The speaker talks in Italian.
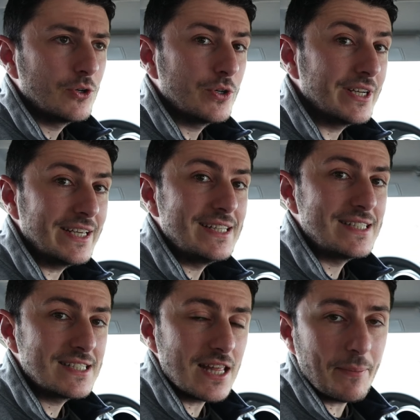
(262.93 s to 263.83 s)
con
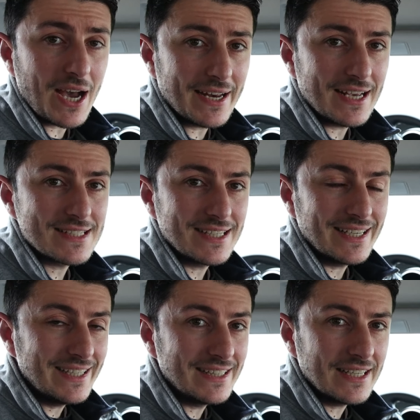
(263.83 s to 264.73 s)
il sistema
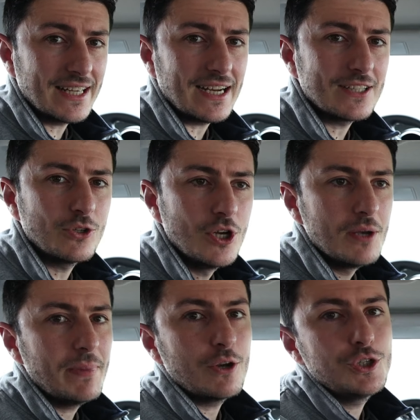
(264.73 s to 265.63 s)
ADAS integrato,
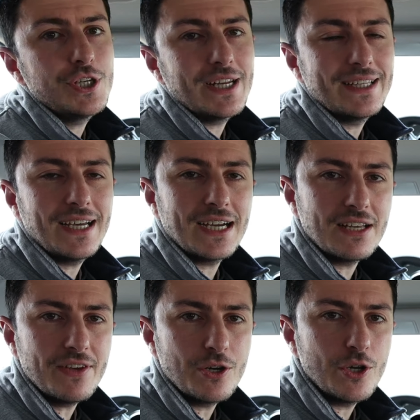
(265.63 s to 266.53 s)
beh, riuscirete
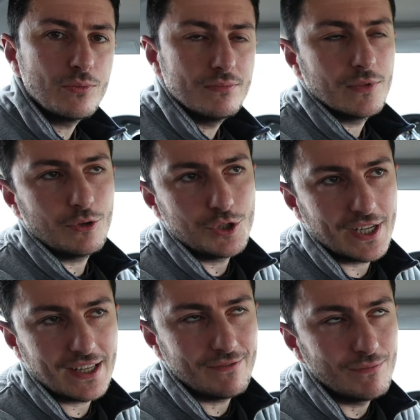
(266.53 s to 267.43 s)
ad avere, mm,
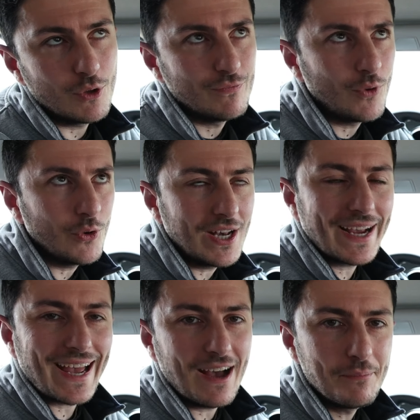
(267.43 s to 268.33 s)
riuscirete, non voi,
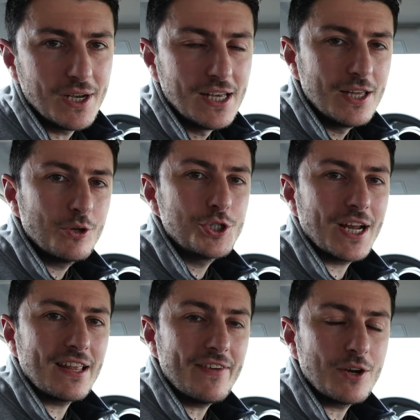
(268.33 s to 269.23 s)
la CAM,
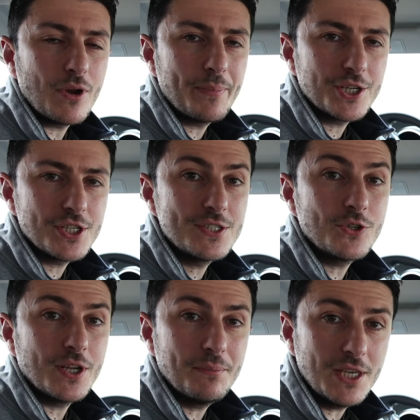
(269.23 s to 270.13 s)
riuscirà ad avere una
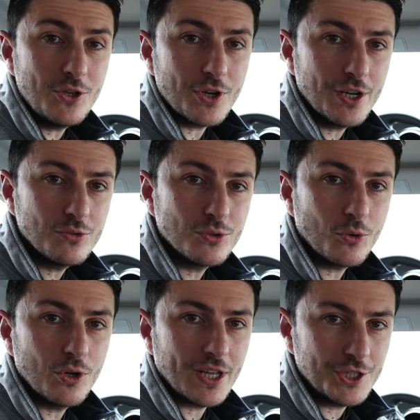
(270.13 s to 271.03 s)
percezione migliore di
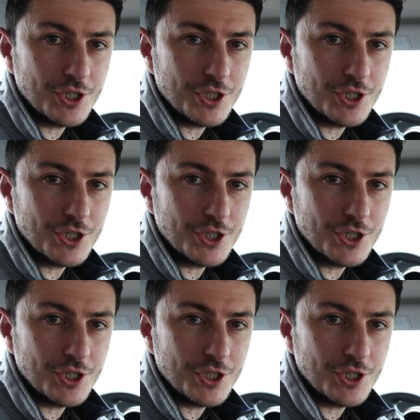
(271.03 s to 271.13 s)
tutto quello che